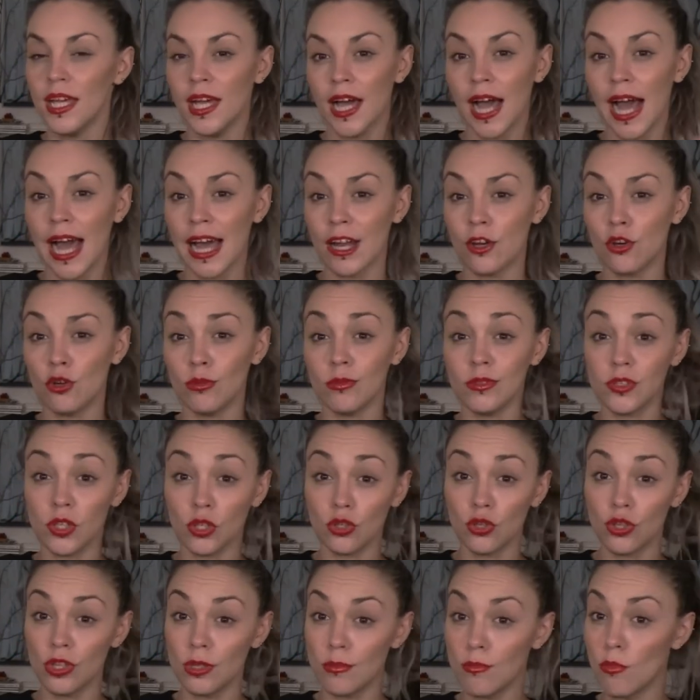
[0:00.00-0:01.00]
hanno
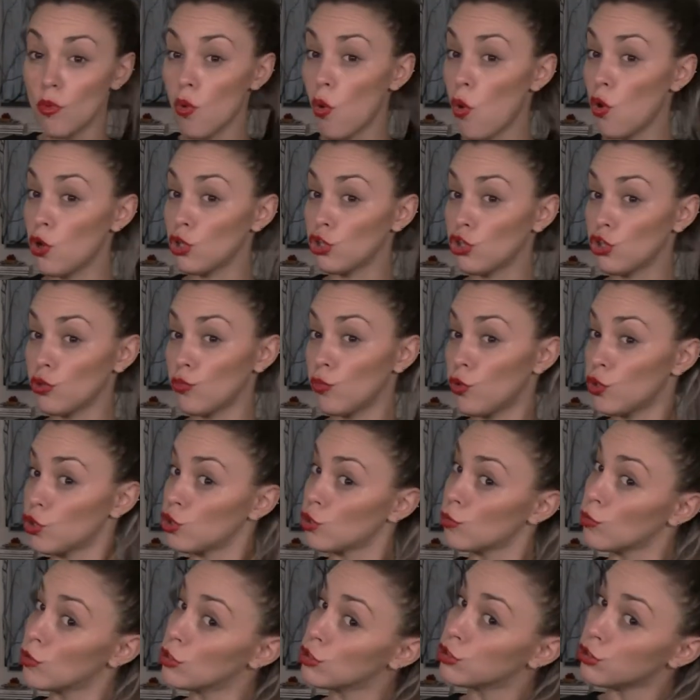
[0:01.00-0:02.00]
bisogno di molto
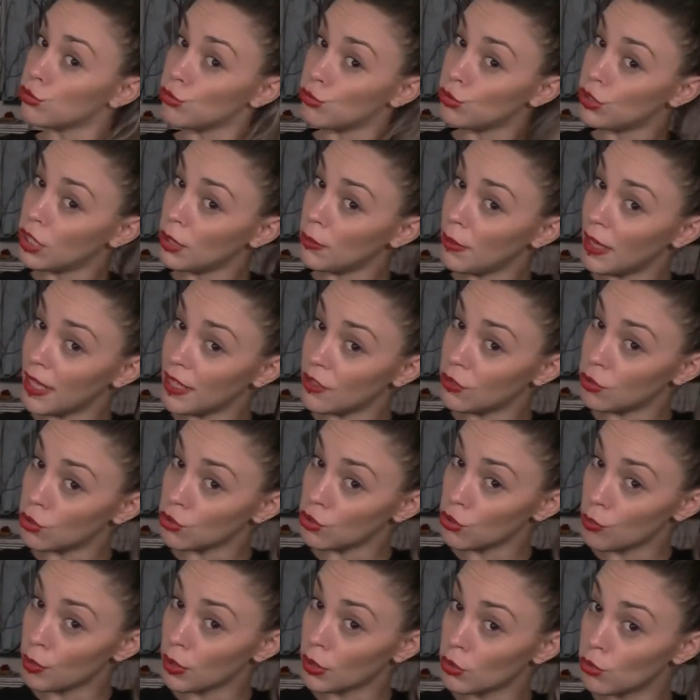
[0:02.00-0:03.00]
molto molto nutrimento,
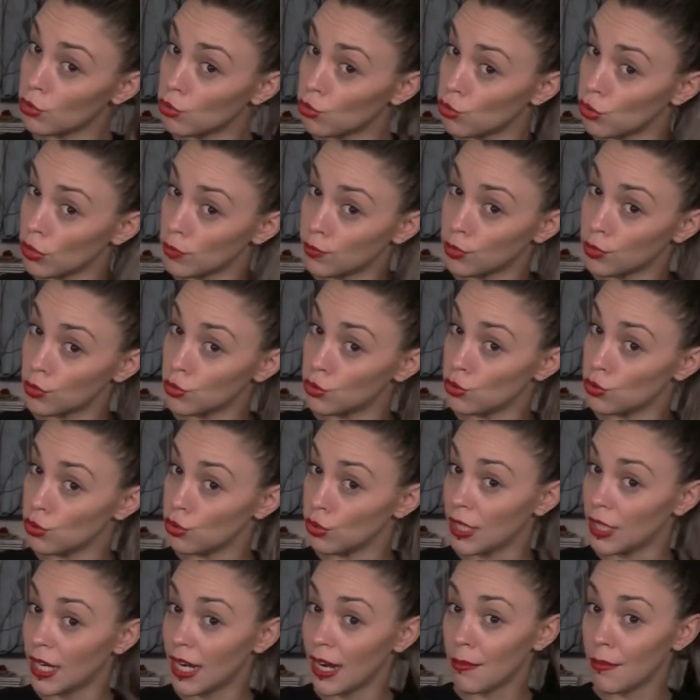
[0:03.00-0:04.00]
soprattutto appunto
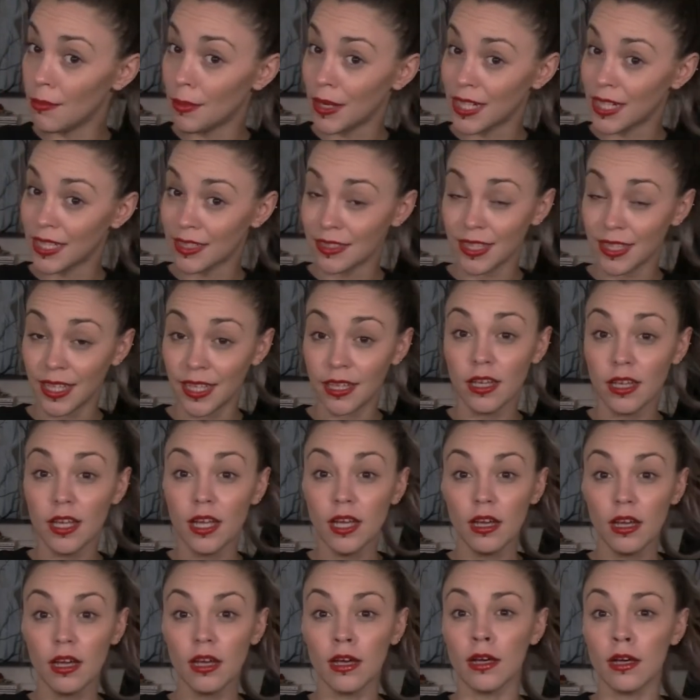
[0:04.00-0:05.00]
nella parte
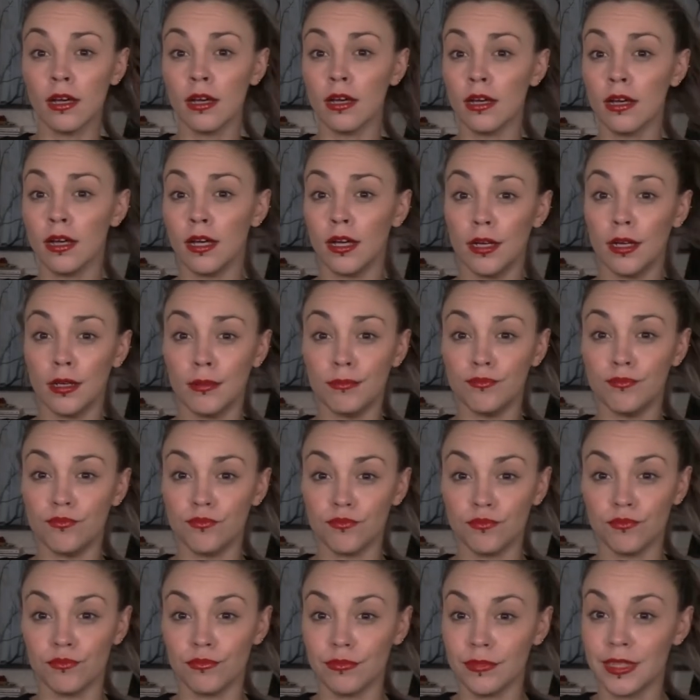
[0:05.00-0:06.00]
eh,
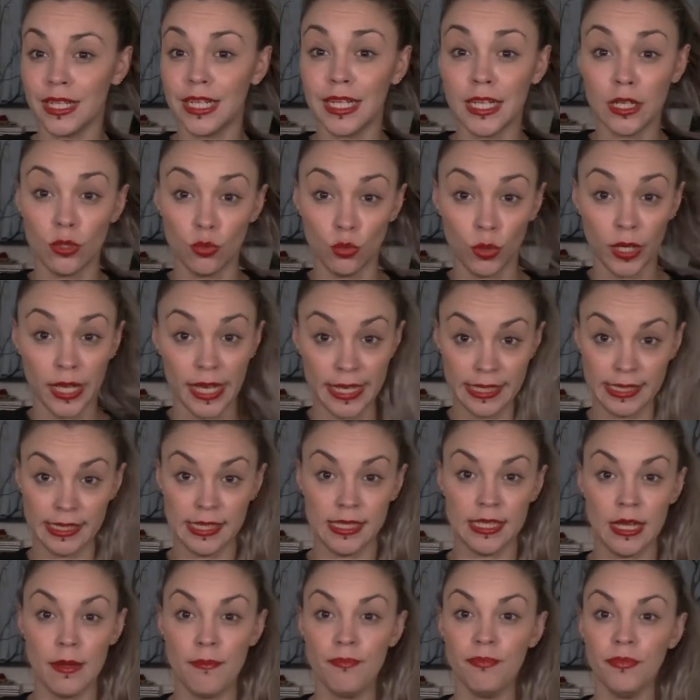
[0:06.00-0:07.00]
delle
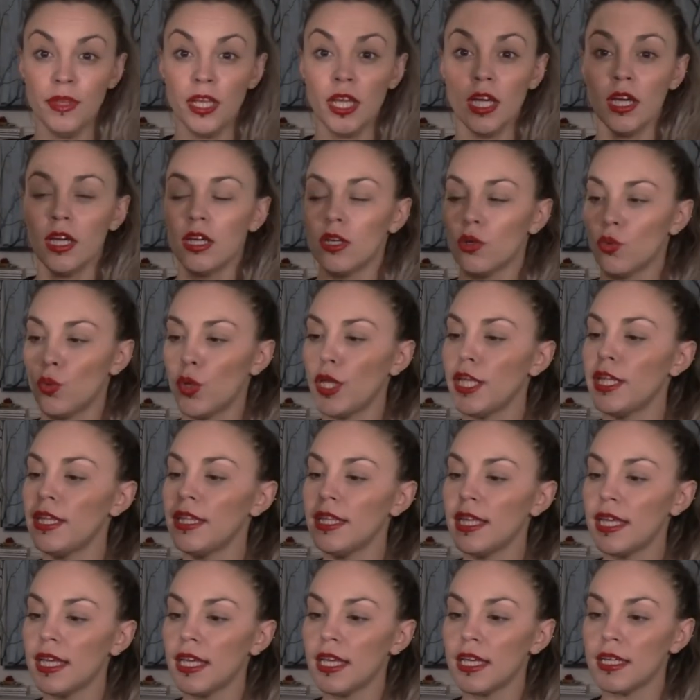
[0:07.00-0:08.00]
lunghezze
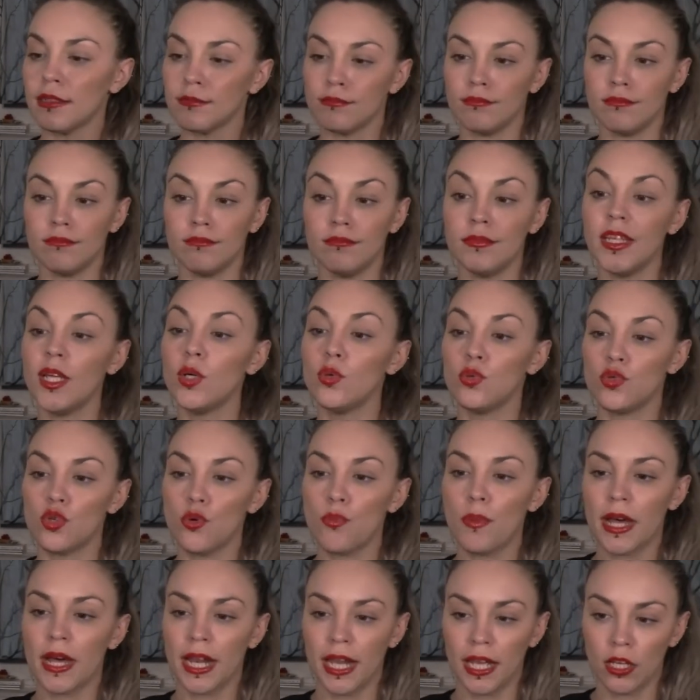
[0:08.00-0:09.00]
quindi mh, mm, ne uso
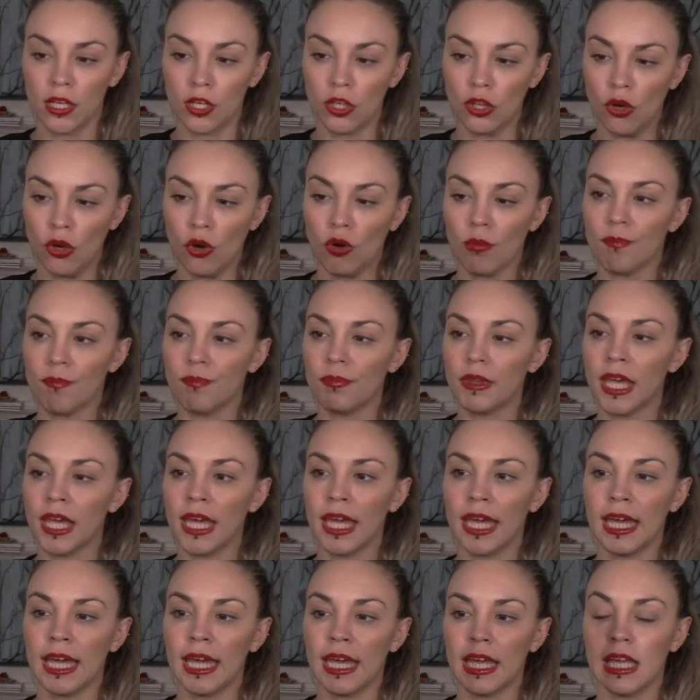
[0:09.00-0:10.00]
parecchio
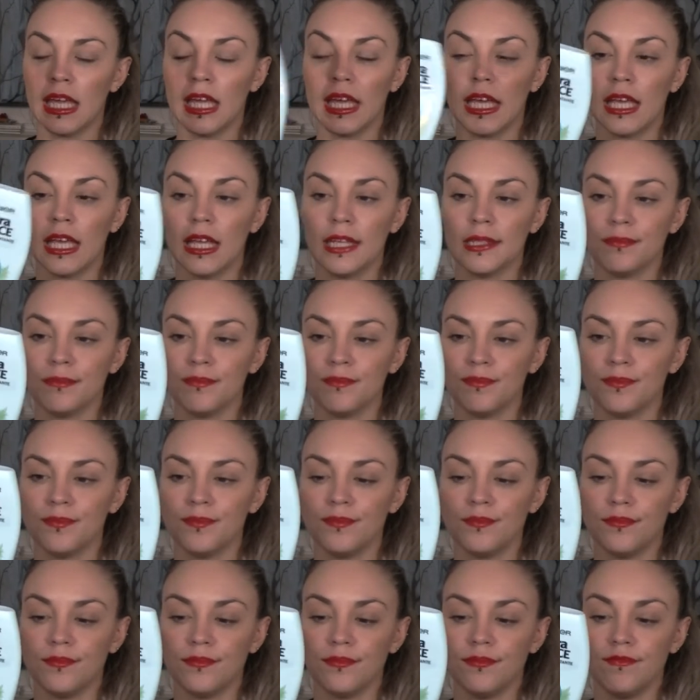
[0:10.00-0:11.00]
e mh,
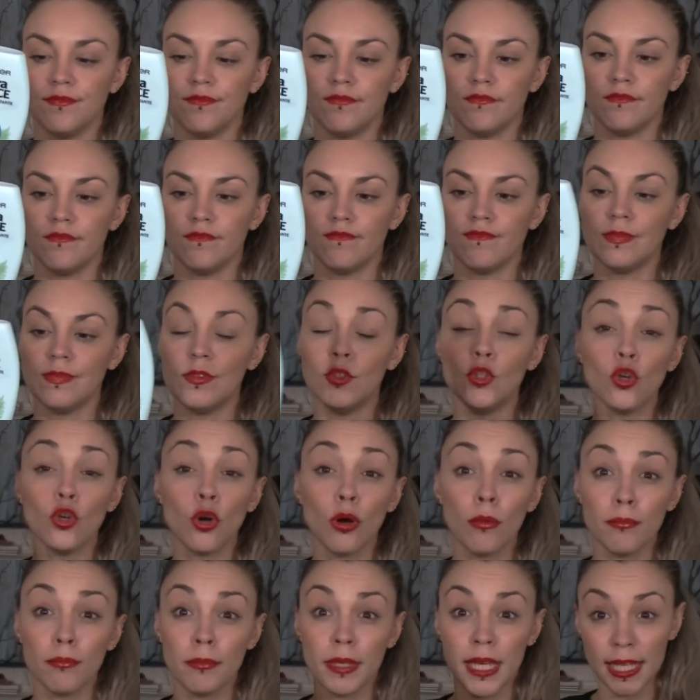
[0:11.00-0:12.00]
mm,
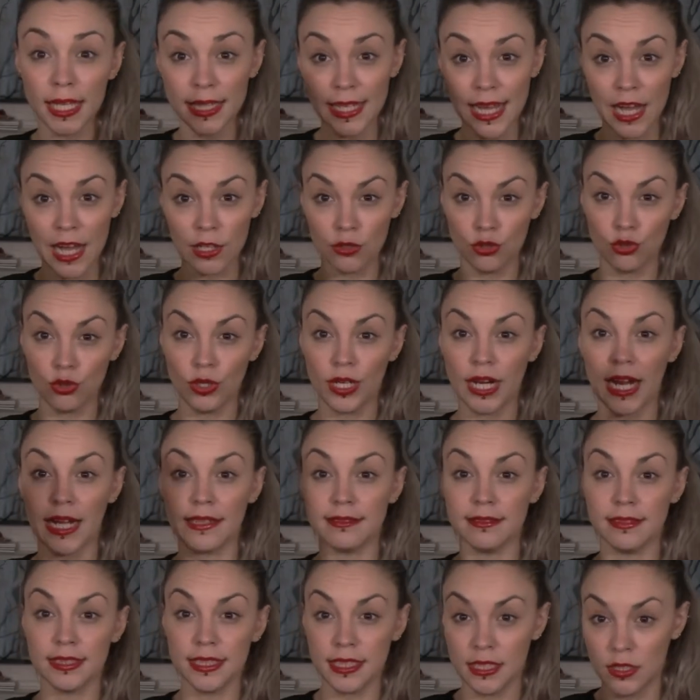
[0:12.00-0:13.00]
non mi ha dato
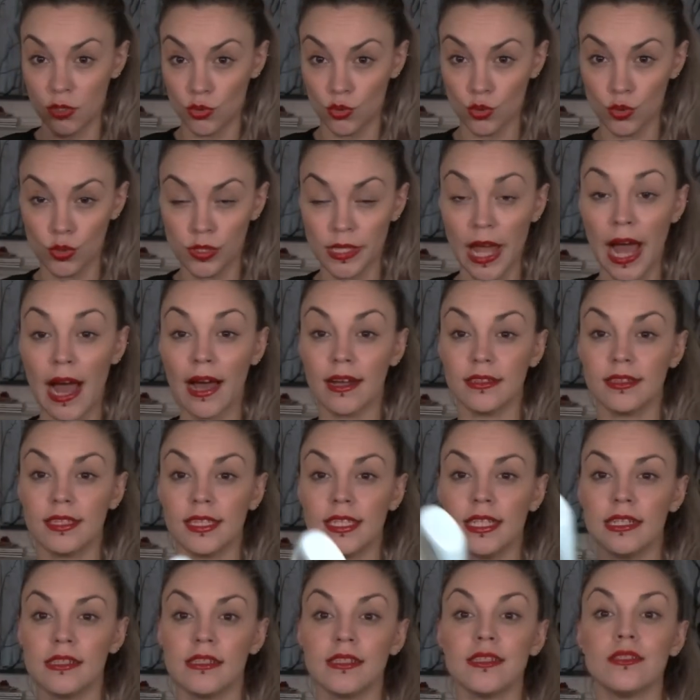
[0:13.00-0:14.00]
grandi risultati,
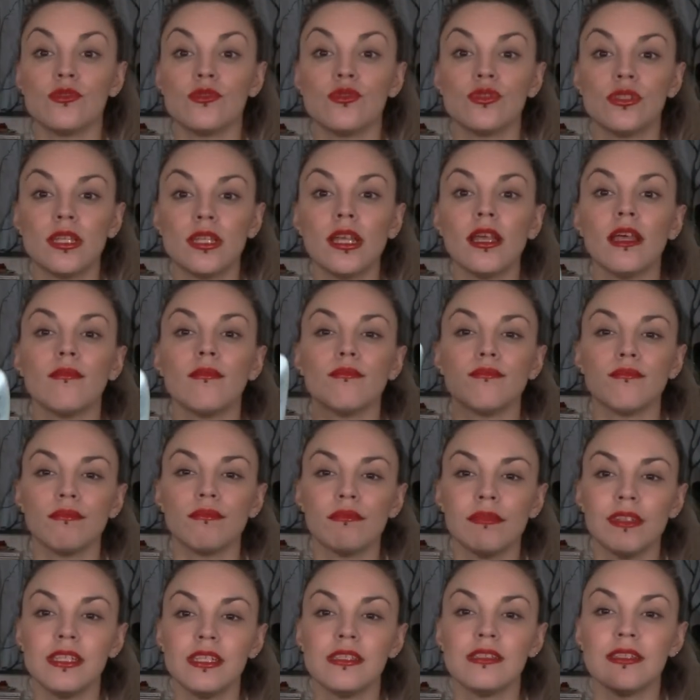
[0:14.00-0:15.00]
nel senso sì,
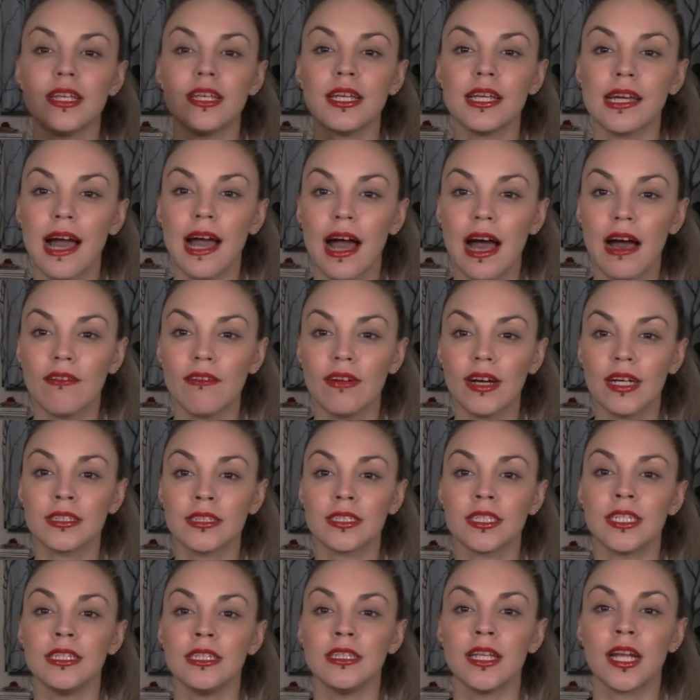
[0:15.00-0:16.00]

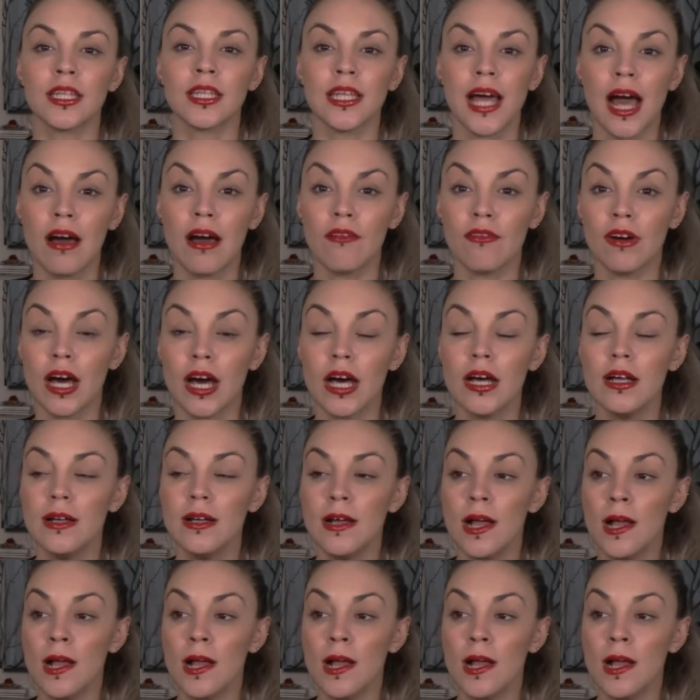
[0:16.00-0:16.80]
districava, idratava,